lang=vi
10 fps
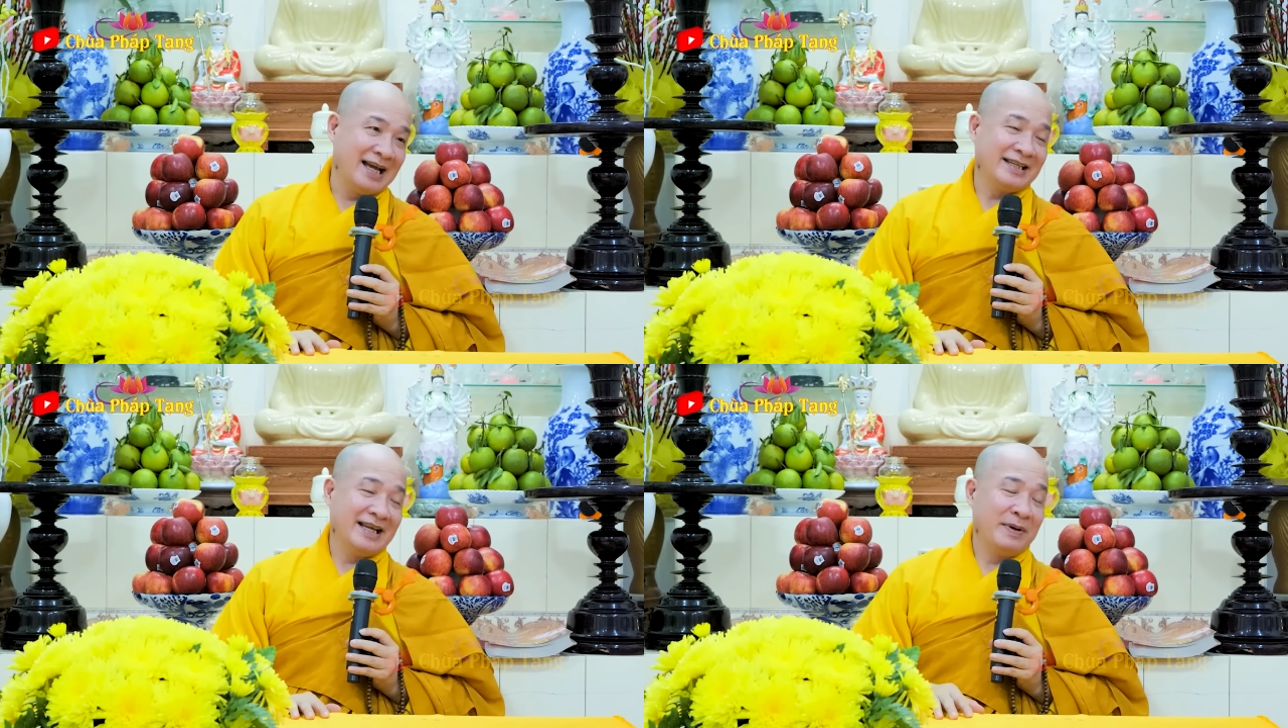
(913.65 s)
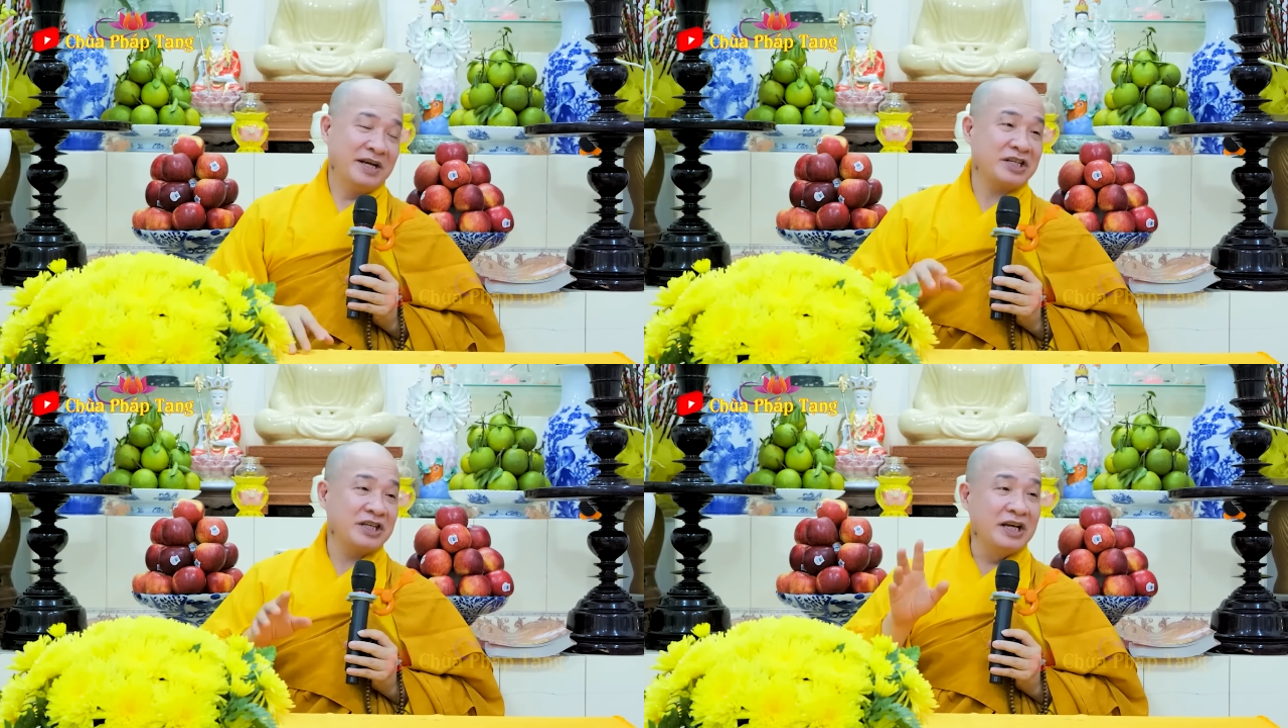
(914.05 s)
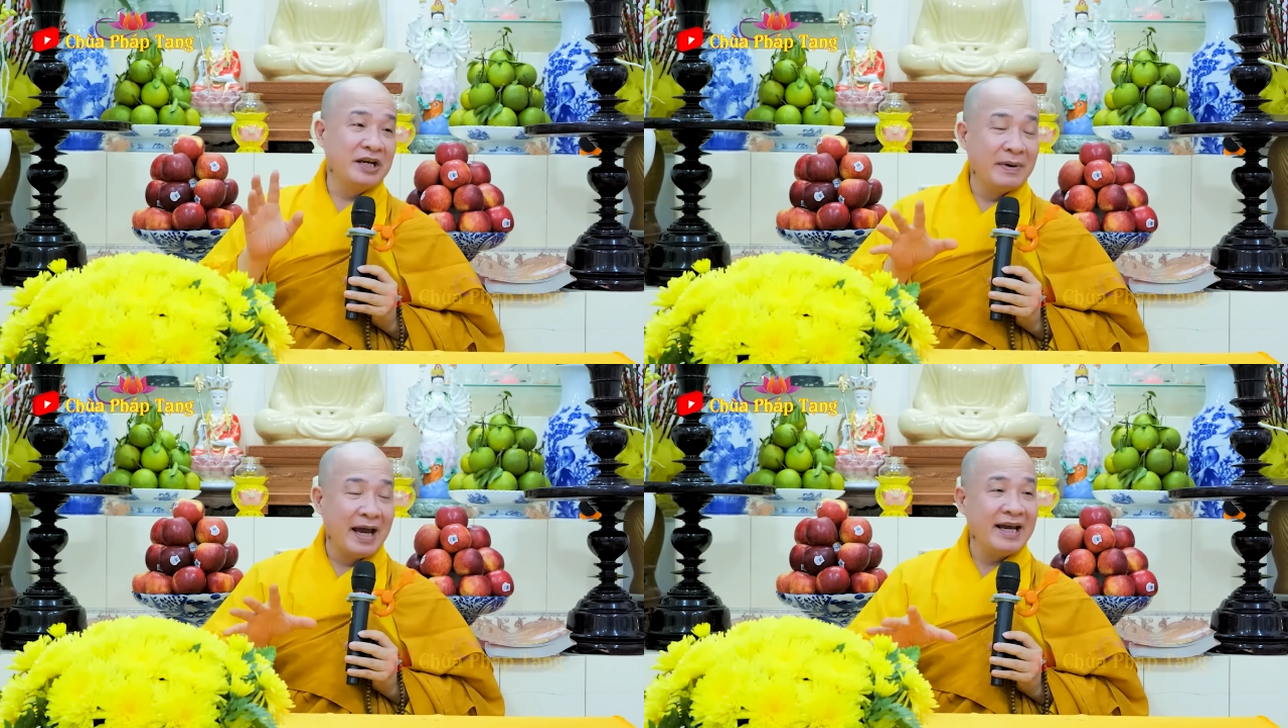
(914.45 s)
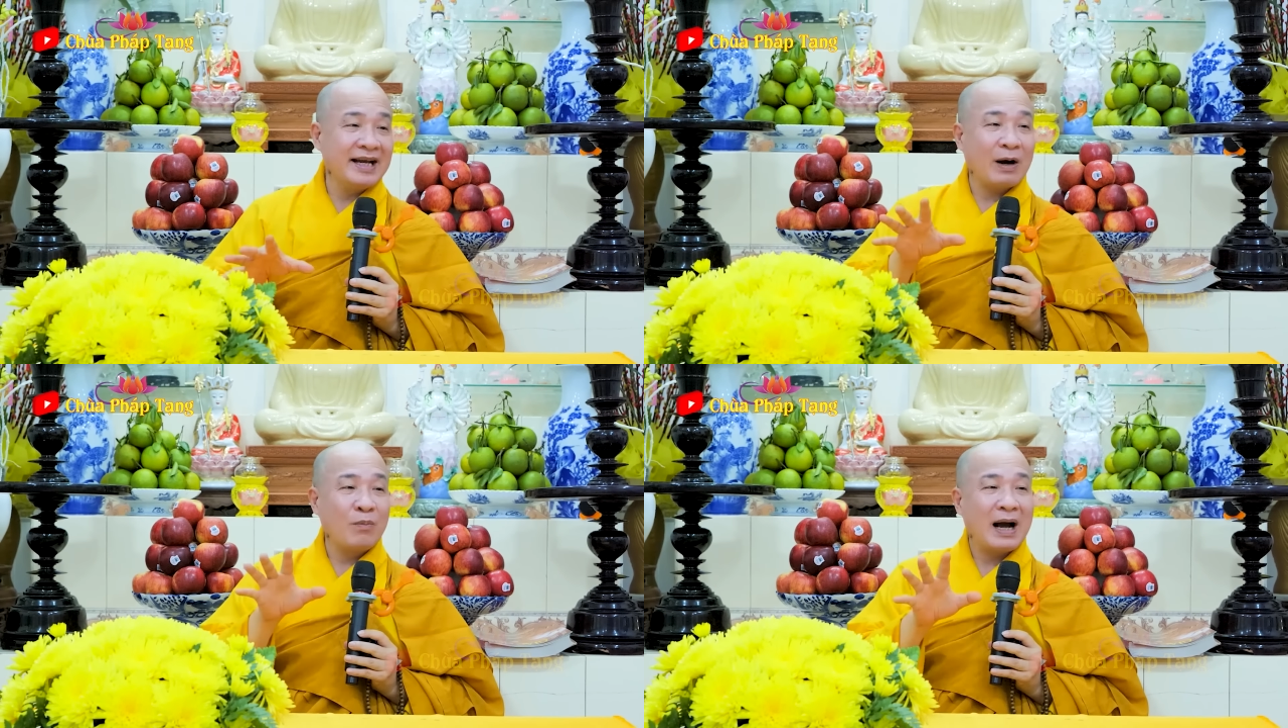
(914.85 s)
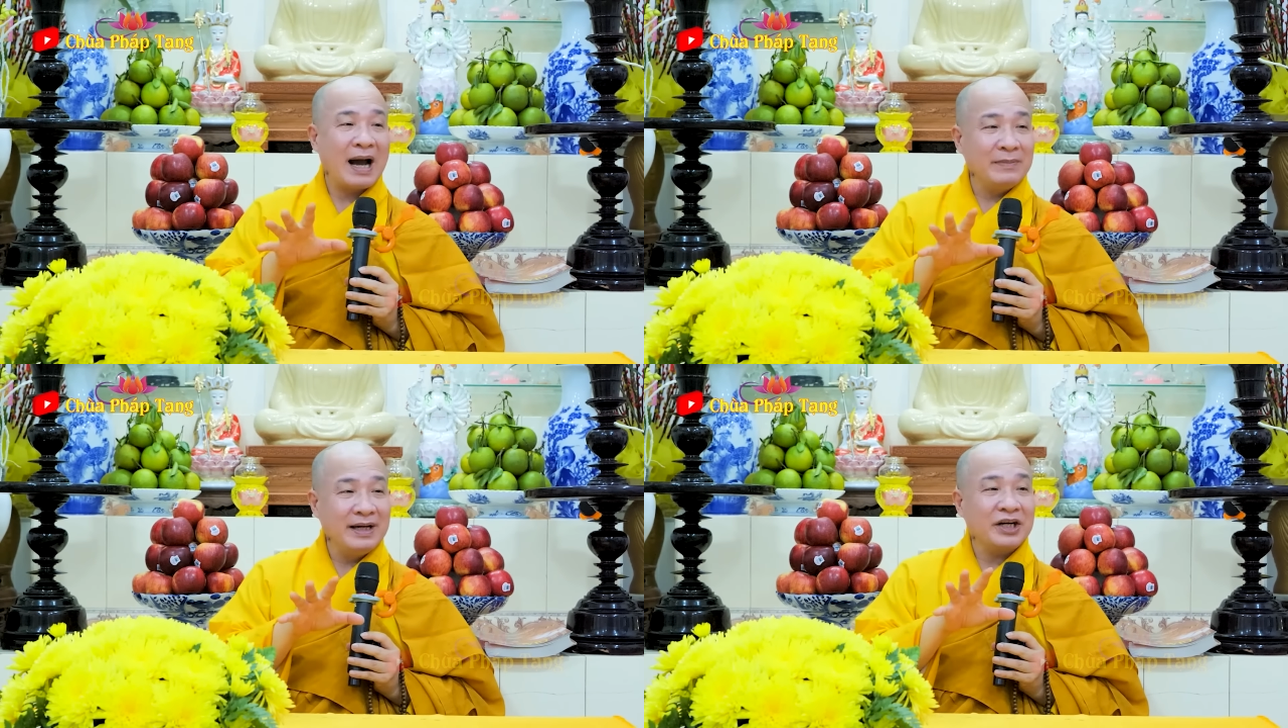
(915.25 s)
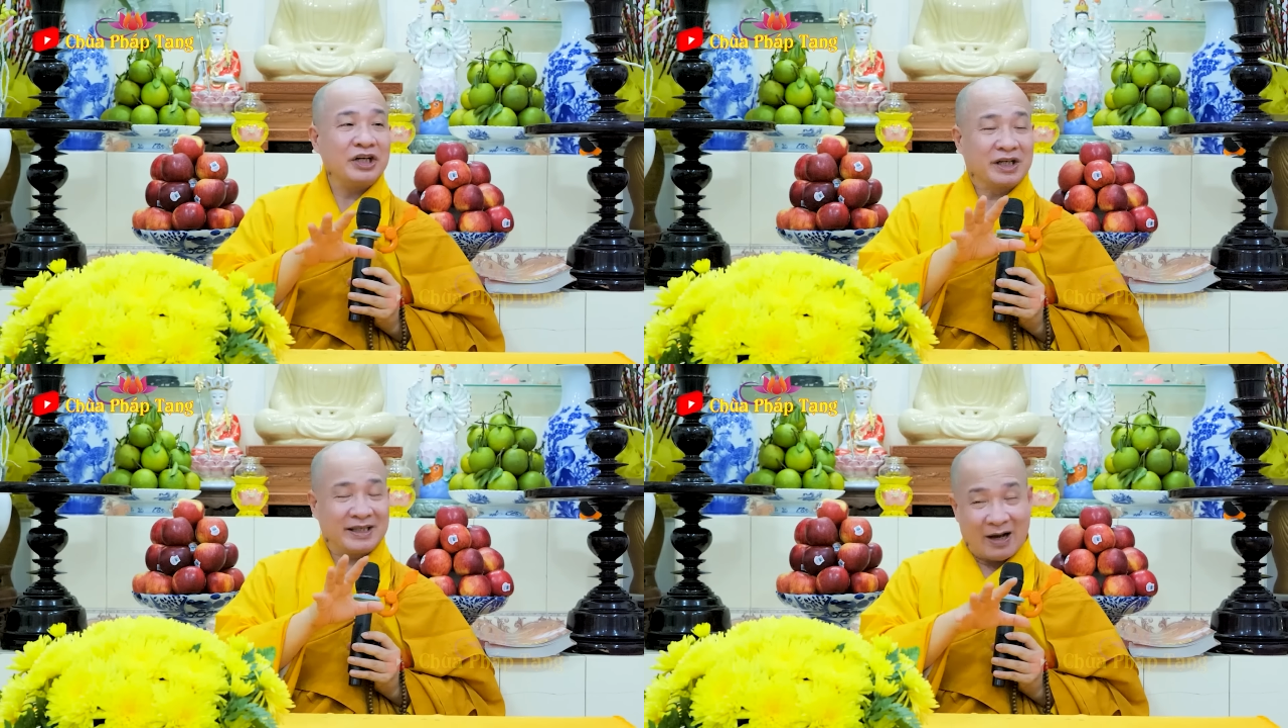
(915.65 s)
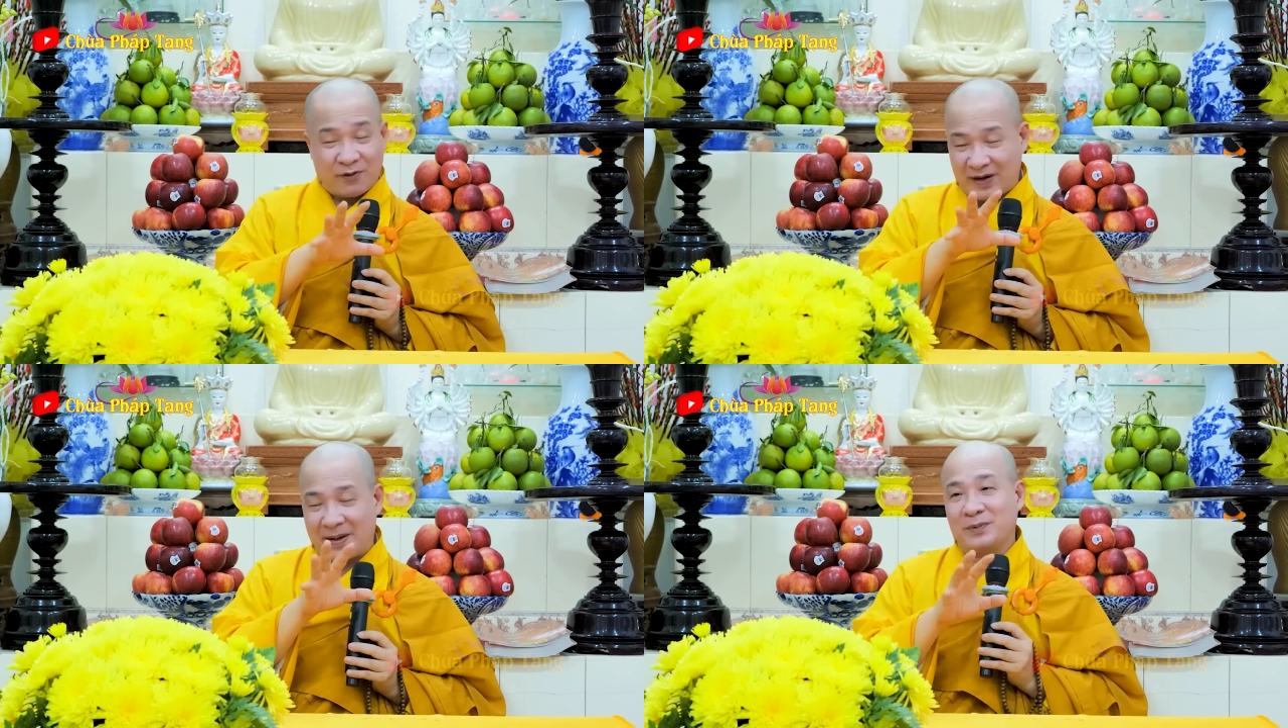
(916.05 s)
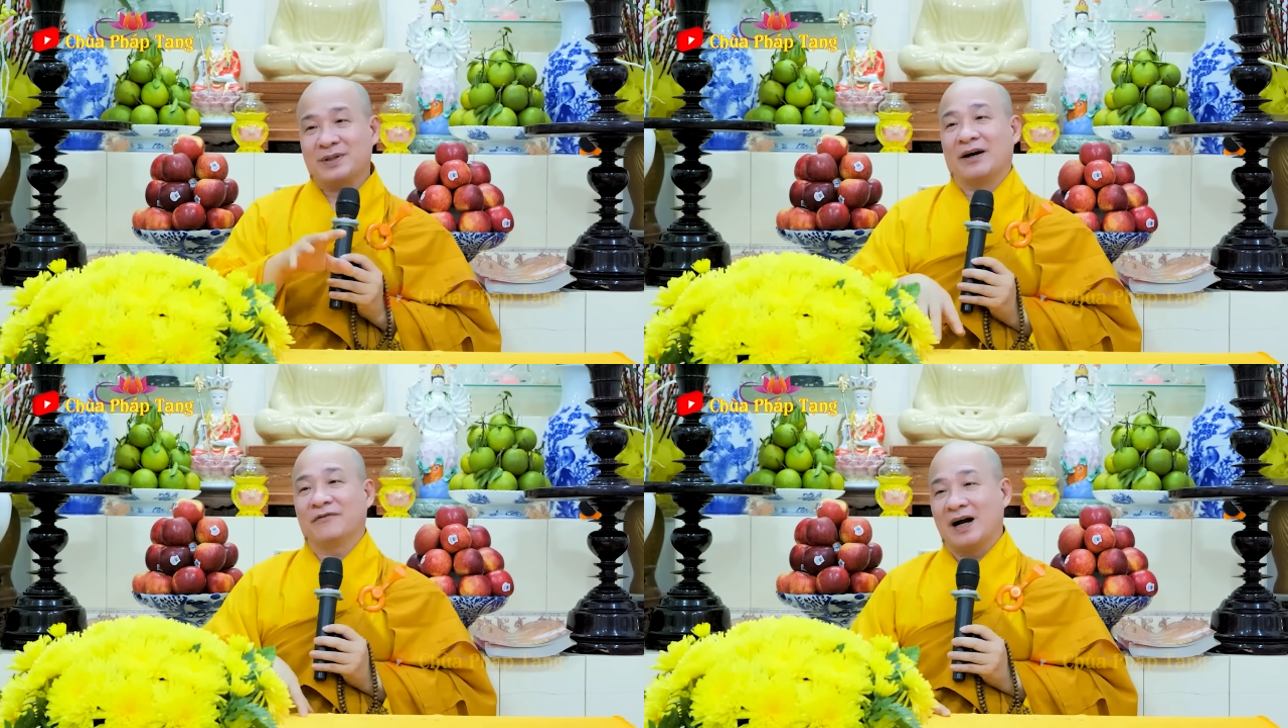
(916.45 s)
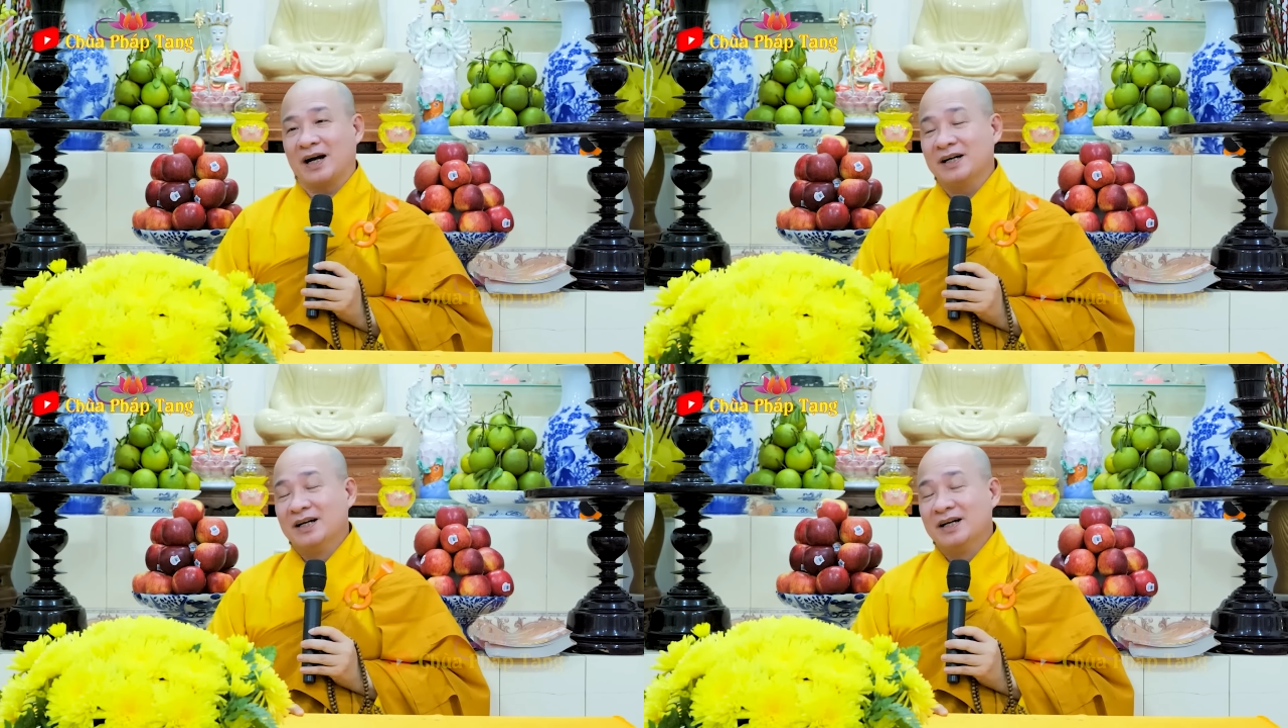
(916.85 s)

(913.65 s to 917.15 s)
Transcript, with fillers: và bởi si mê không biết được giáo pháp của nhà Phật,